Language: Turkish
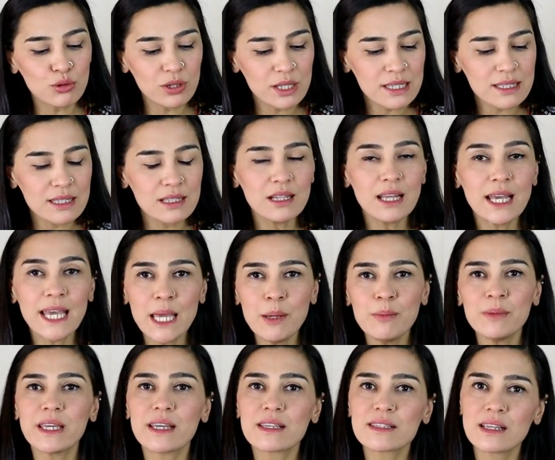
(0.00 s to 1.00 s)
Dolayısıyla
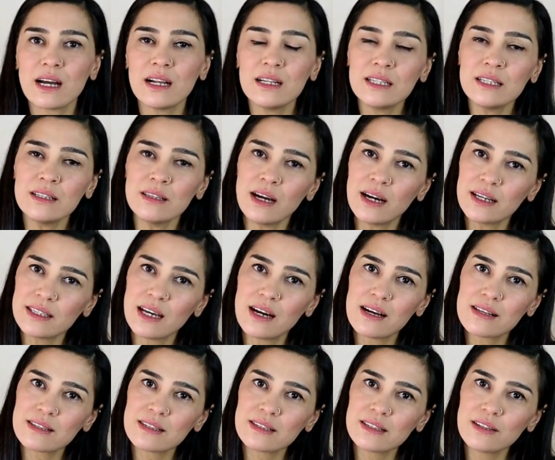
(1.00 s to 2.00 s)
hem yazarların
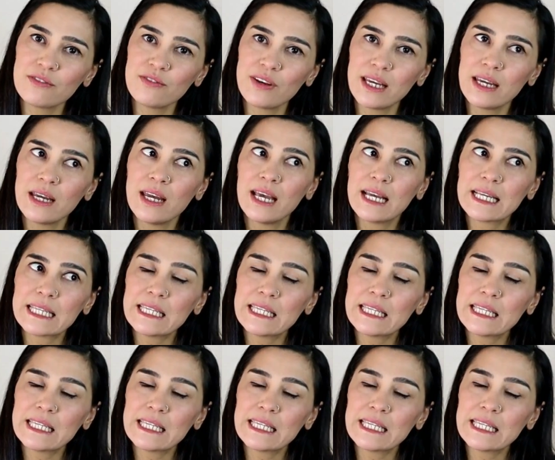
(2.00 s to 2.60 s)
hayatını ve